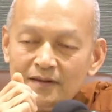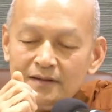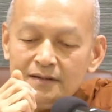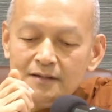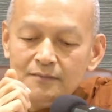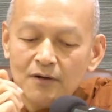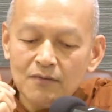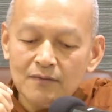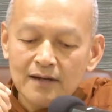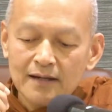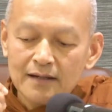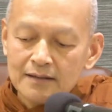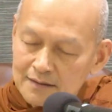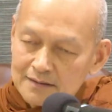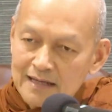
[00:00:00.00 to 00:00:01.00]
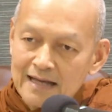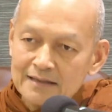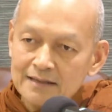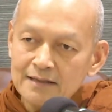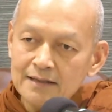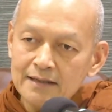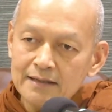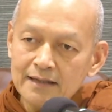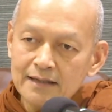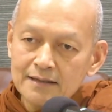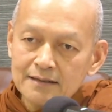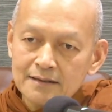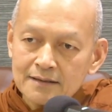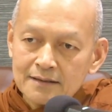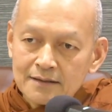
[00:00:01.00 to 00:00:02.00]
คือบอกว่าถ้าเธอเนี่ย
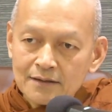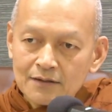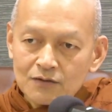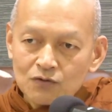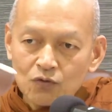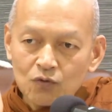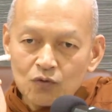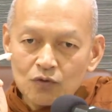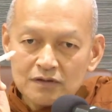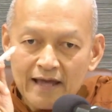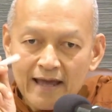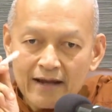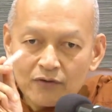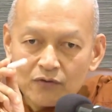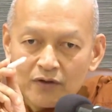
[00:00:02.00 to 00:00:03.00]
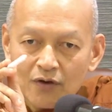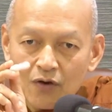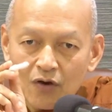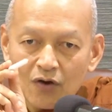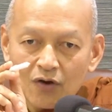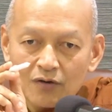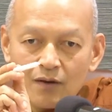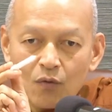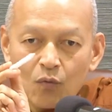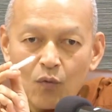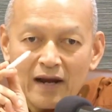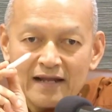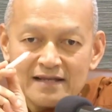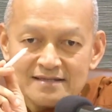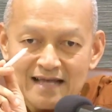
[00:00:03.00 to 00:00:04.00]
ถูกแทงด้วยหอกวัน
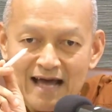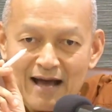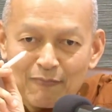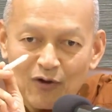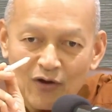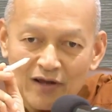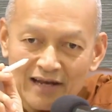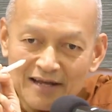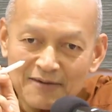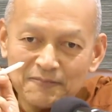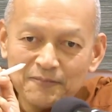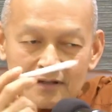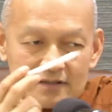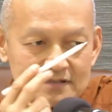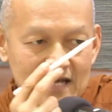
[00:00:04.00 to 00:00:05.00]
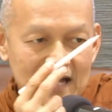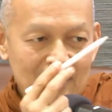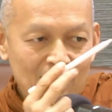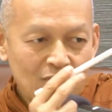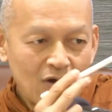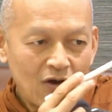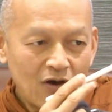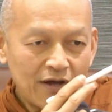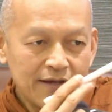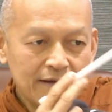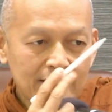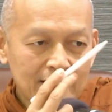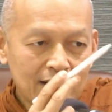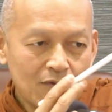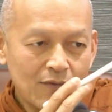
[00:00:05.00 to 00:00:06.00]
ละ300เล่มเช้าร้อย
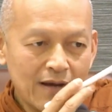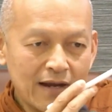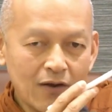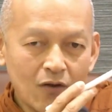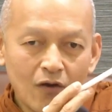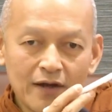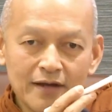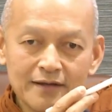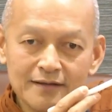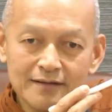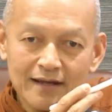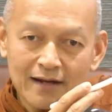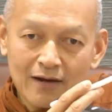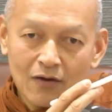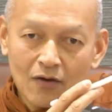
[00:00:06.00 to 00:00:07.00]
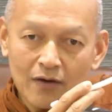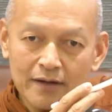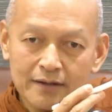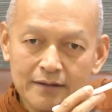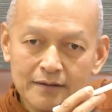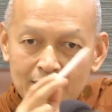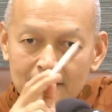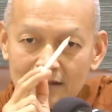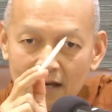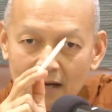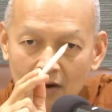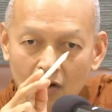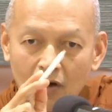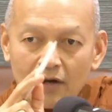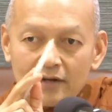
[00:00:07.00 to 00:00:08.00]
กลางวันร้อยเย็นร้อยตล
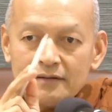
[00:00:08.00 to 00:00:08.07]
อด